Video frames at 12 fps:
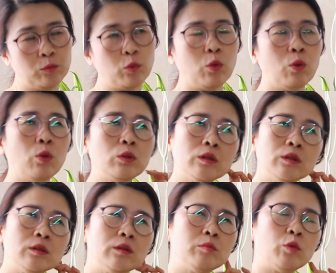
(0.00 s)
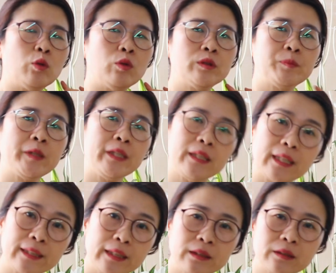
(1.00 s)
뭐 혹은 뭐 스프레이
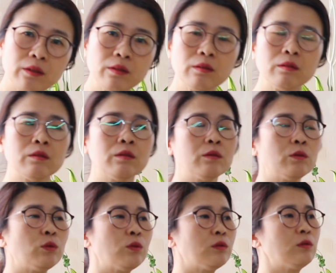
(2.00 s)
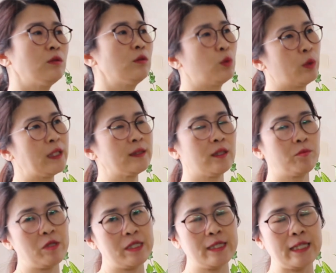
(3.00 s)
카네이션, 혹은
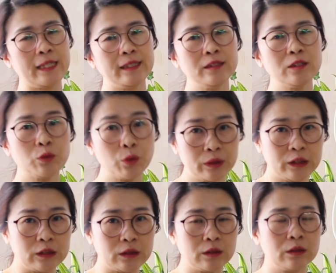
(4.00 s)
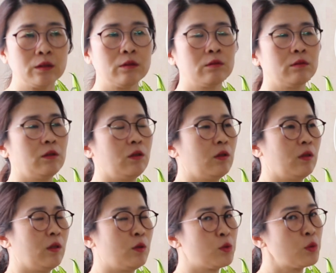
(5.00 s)
노란색 빛이 나는 스토크, 아,
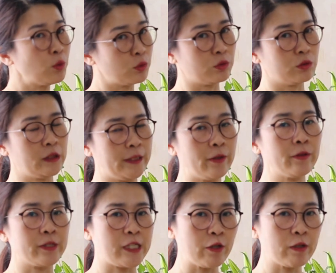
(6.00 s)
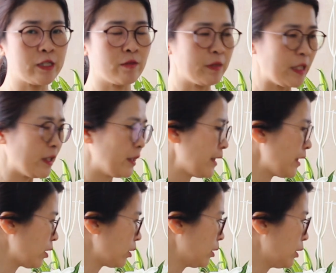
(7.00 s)
소국 이런 거 사용하시면
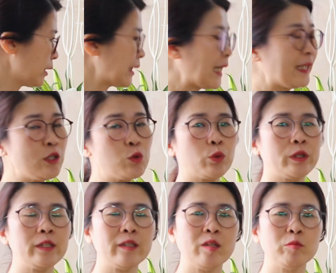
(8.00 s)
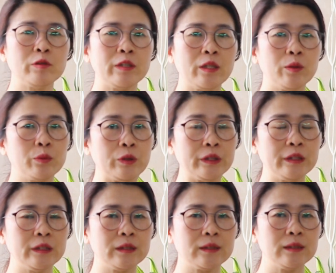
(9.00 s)
되는데요. 단이 좋기 때문에
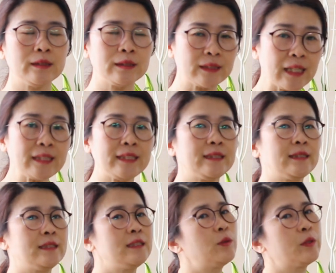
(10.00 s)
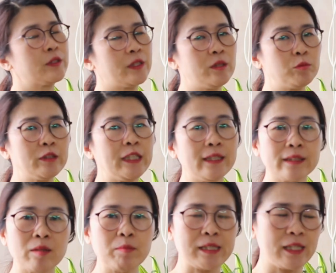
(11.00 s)
오늘은 스타테스를 이용해서 2분의
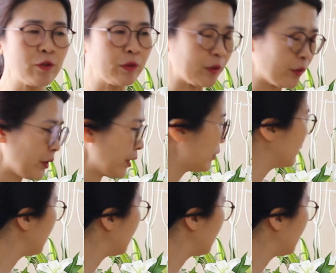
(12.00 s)
1단만 사용할 거예요.